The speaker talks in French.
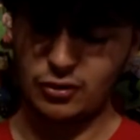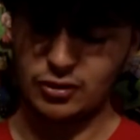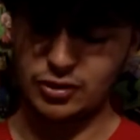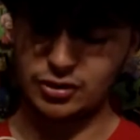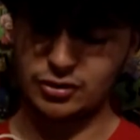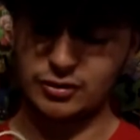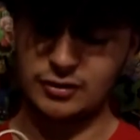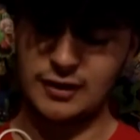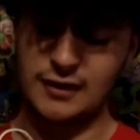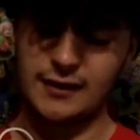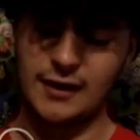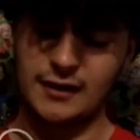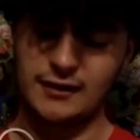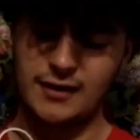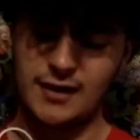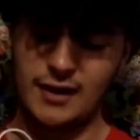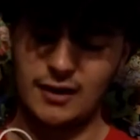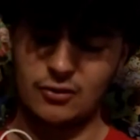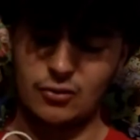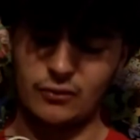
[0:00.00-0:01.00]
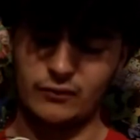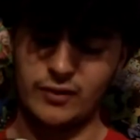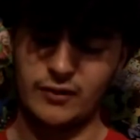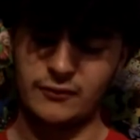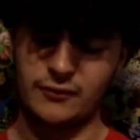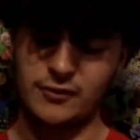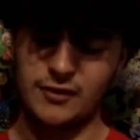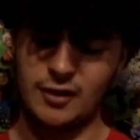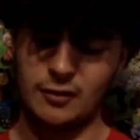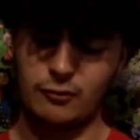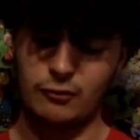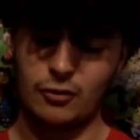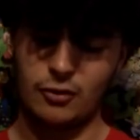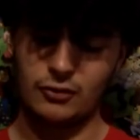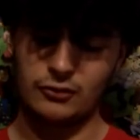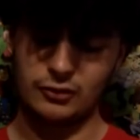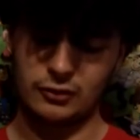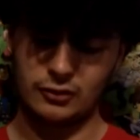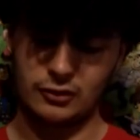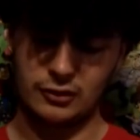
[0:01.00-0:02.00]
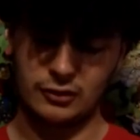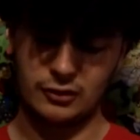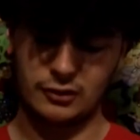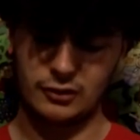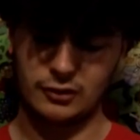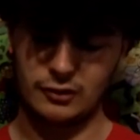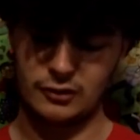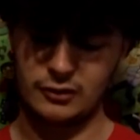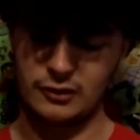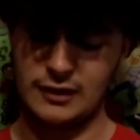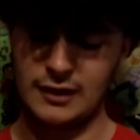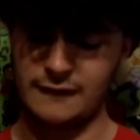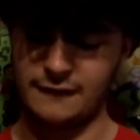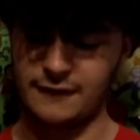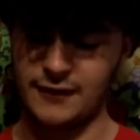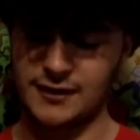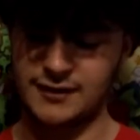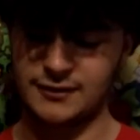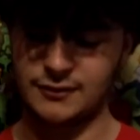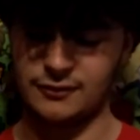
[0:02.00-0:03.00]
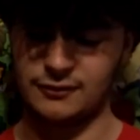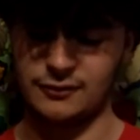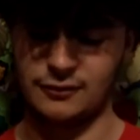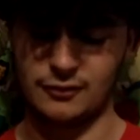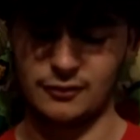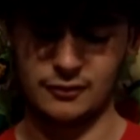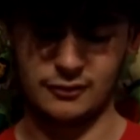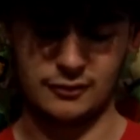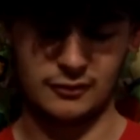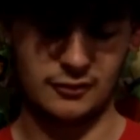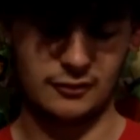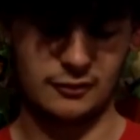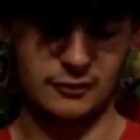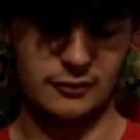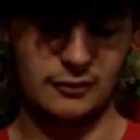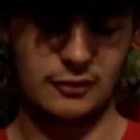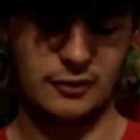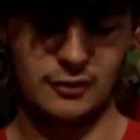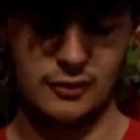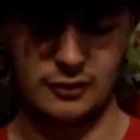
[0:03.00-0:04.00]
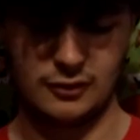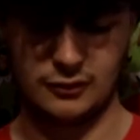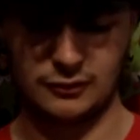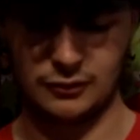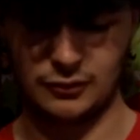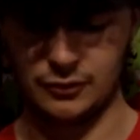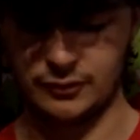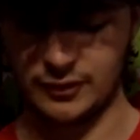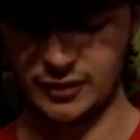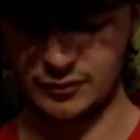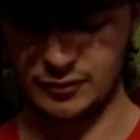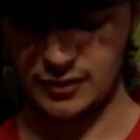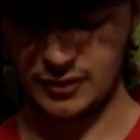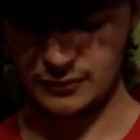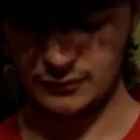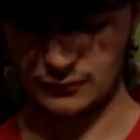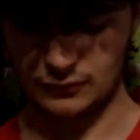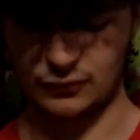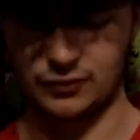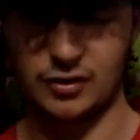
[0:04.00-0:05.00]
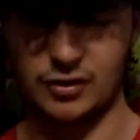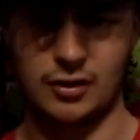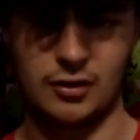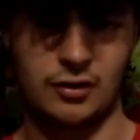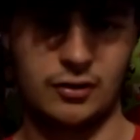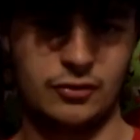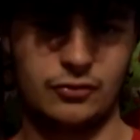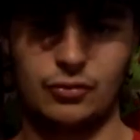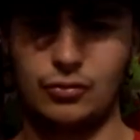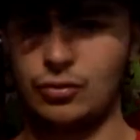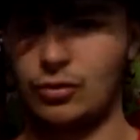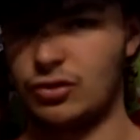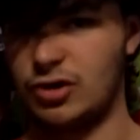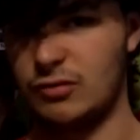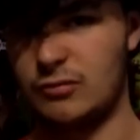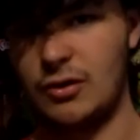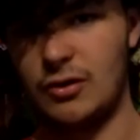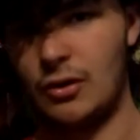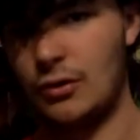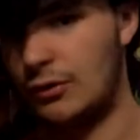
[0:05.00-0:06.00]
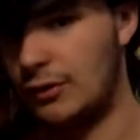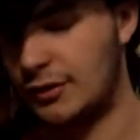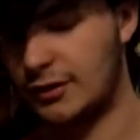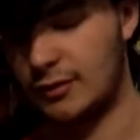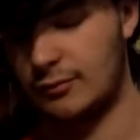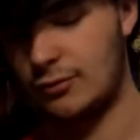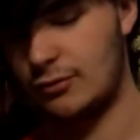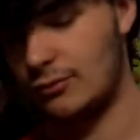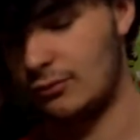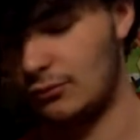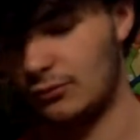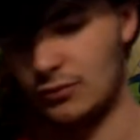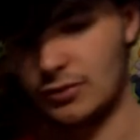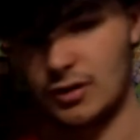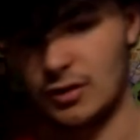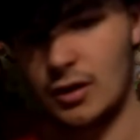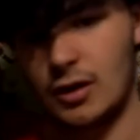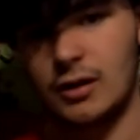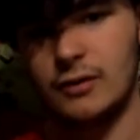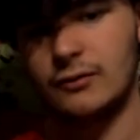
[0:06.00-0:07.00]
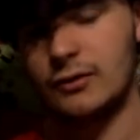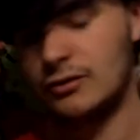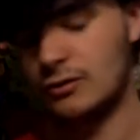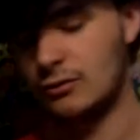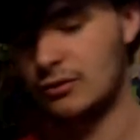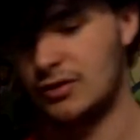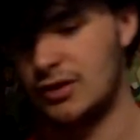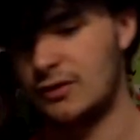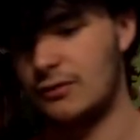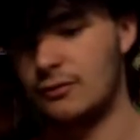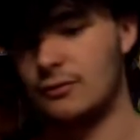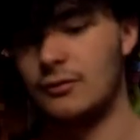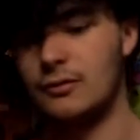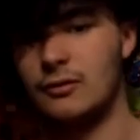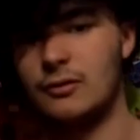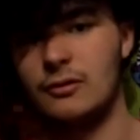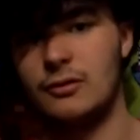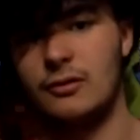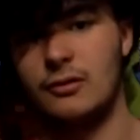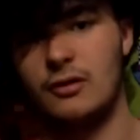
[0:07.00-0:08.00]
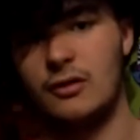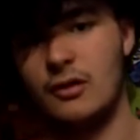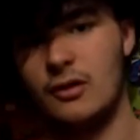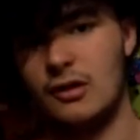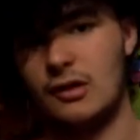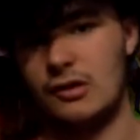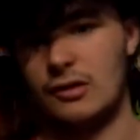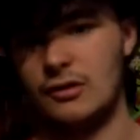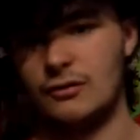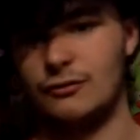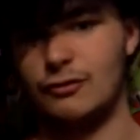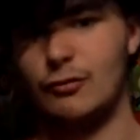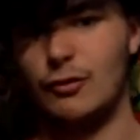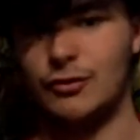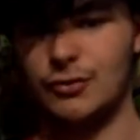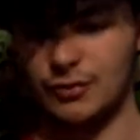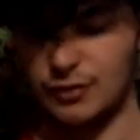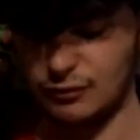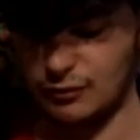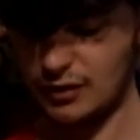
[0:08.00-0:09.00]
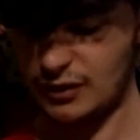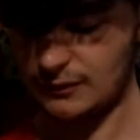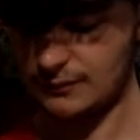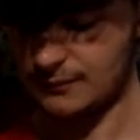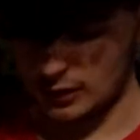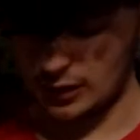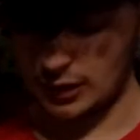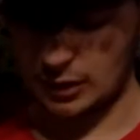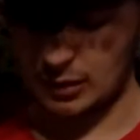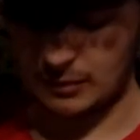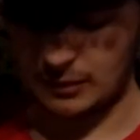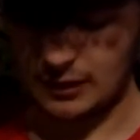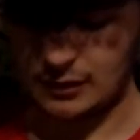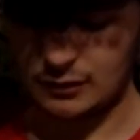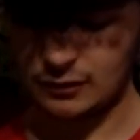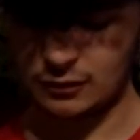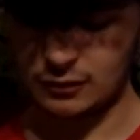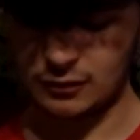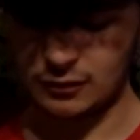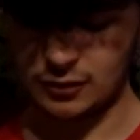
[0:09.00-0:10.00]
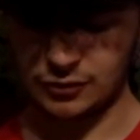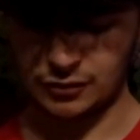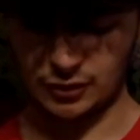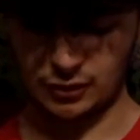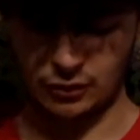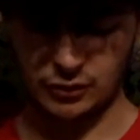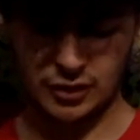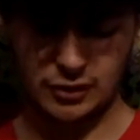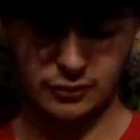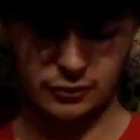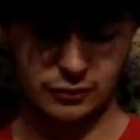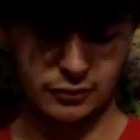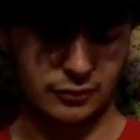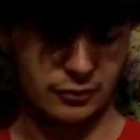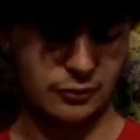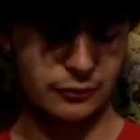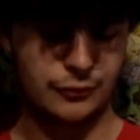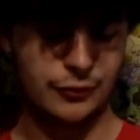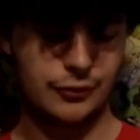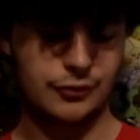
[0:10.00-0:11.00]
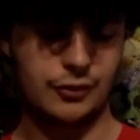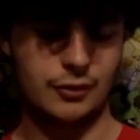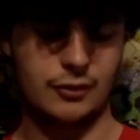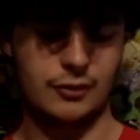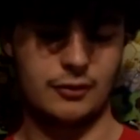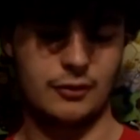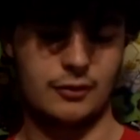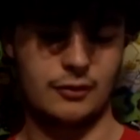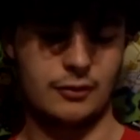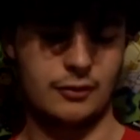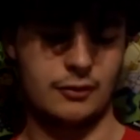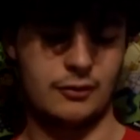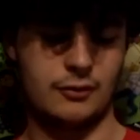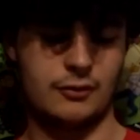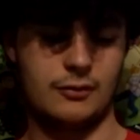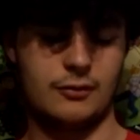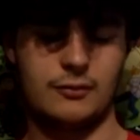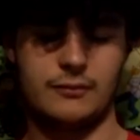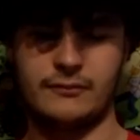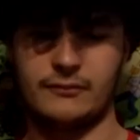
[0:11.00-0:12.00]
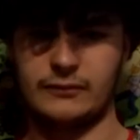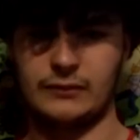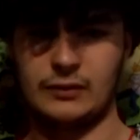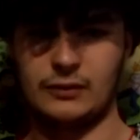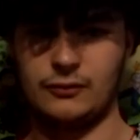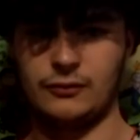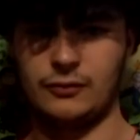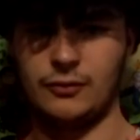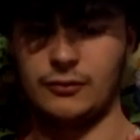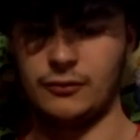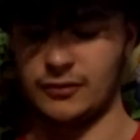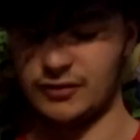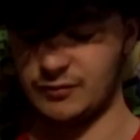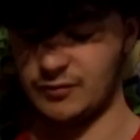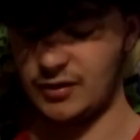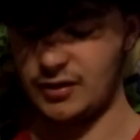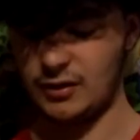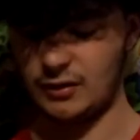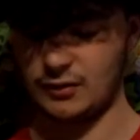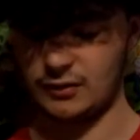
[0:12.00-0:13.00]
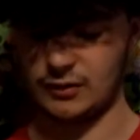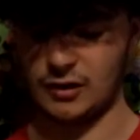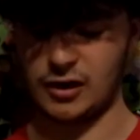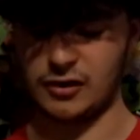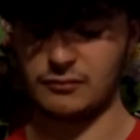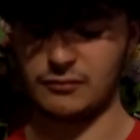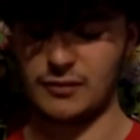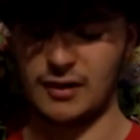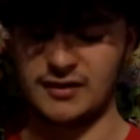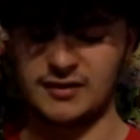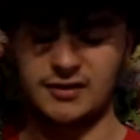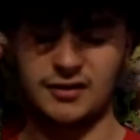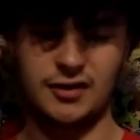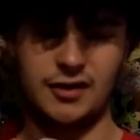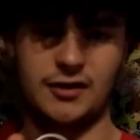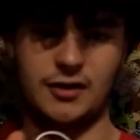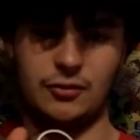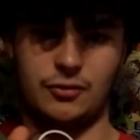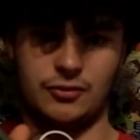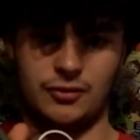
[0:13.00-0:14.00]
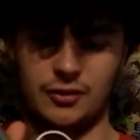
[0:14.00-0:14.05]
broche, la dernière, on va venir prendre la phase du, euh, de l'USB. Donc il y a toujours le schéma dans la description, tout ça. Allez voir sur le site euh, du mode USB. Et après, je vais donc le neutre euh, de l'USB à une masse qui est à